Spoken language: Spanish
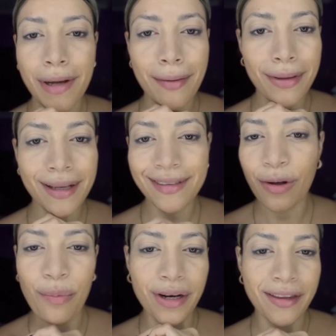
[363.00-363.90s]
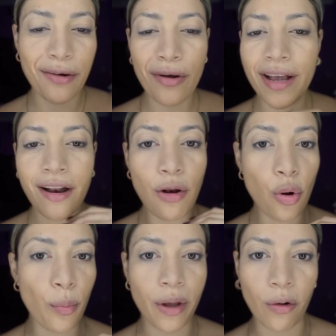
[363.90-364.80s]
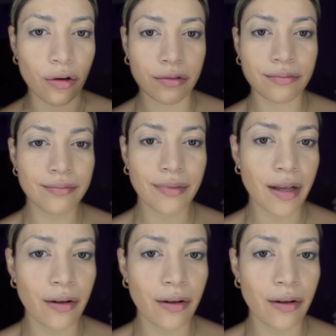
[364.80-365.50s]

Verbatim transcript: Para mí, como les digo, es lo mejor. Es